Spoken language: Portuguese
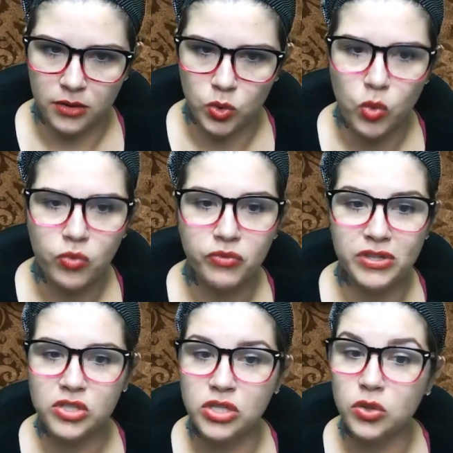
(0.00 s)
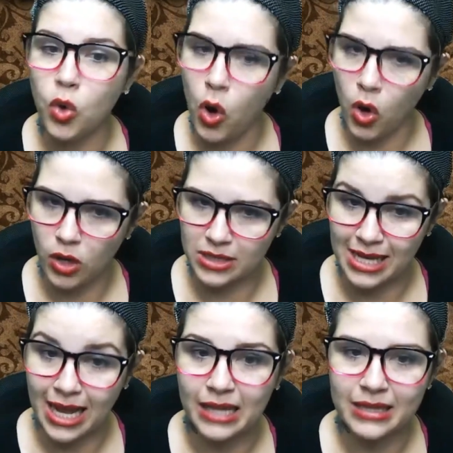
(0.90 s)
com um vestido
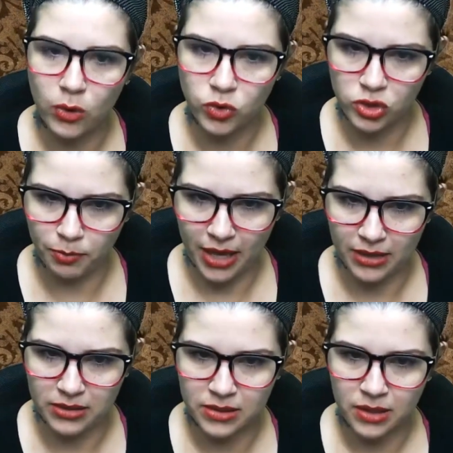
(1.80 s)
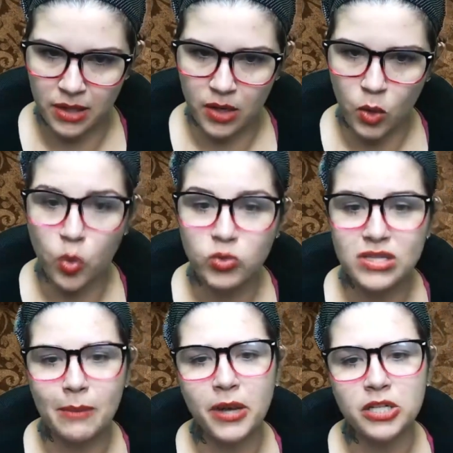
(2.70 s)
rosa até os pés, com um
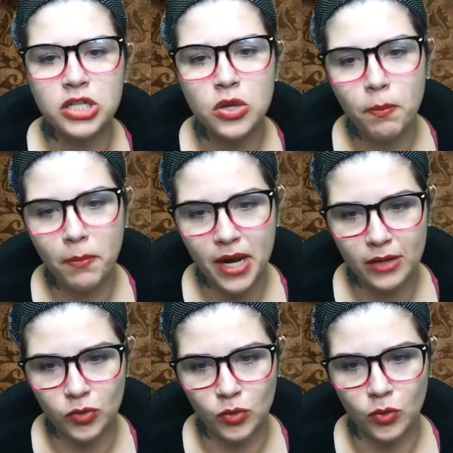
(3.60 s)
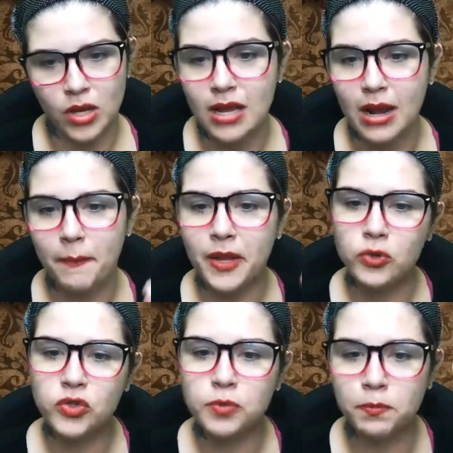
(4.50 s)
sapatinho preto e
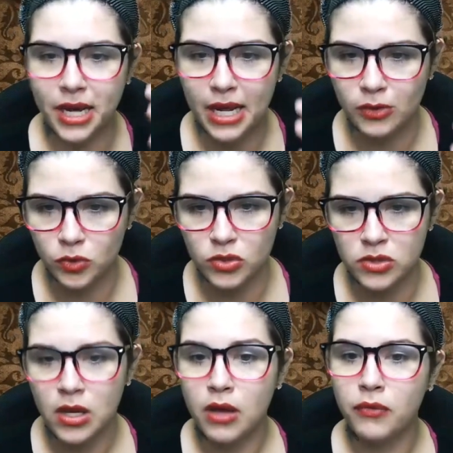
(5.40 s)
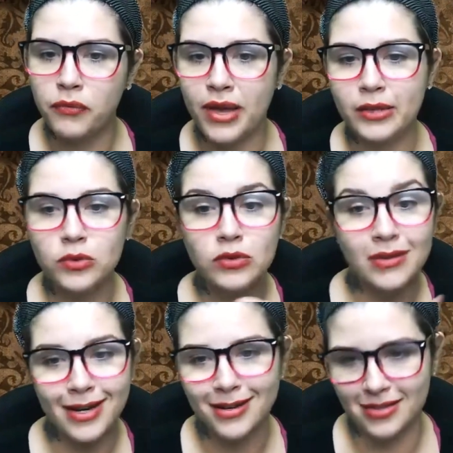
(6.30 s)
cabelos pretos feito
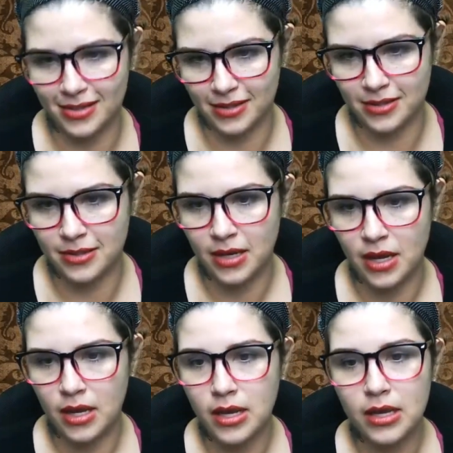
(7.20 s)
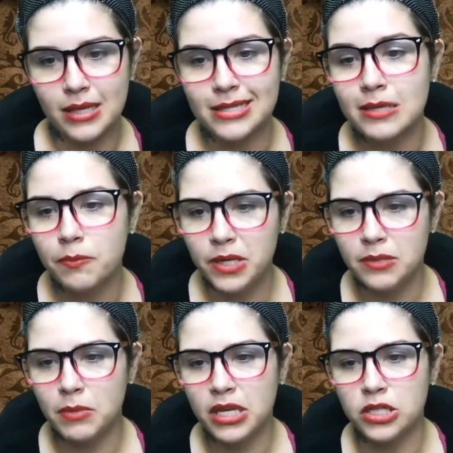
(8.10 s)
tranças. E
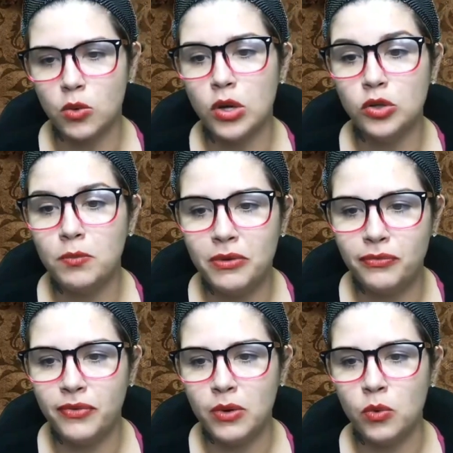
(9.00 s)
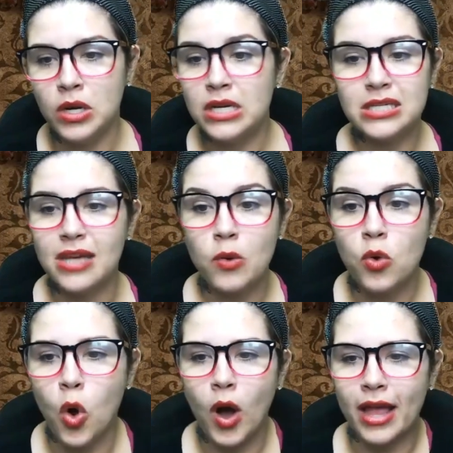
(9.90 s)
simplesmente quando me viu, saiu
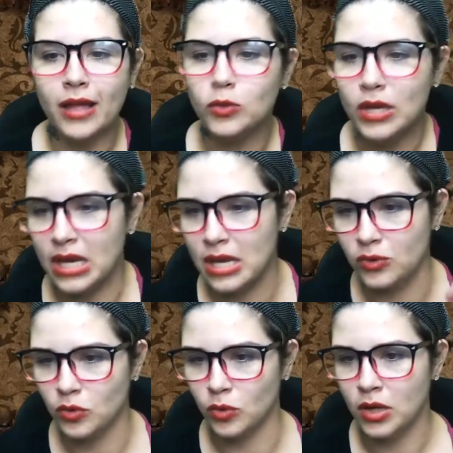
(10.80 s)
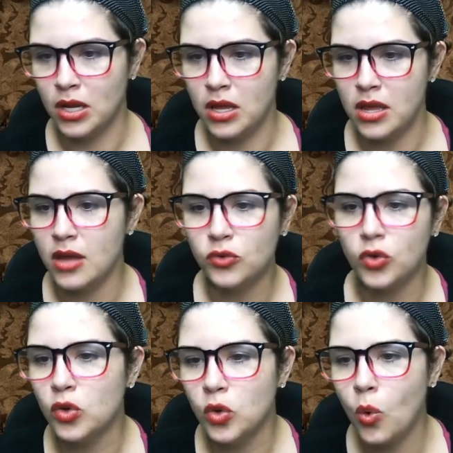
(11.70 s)
correndo e rindo e
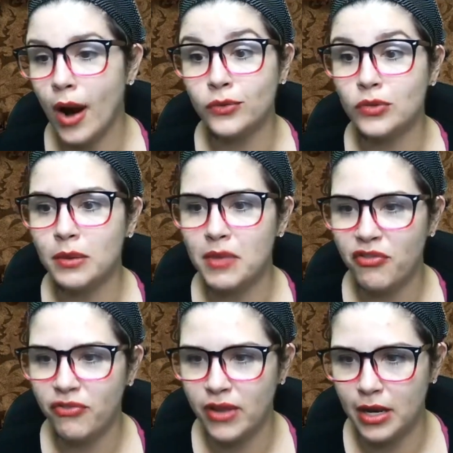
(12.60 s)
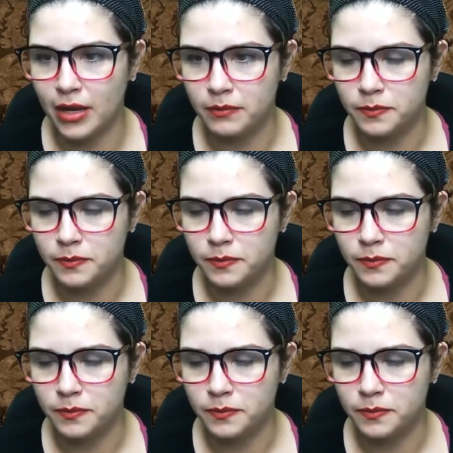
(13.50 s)
entrou no quarto da minha filha,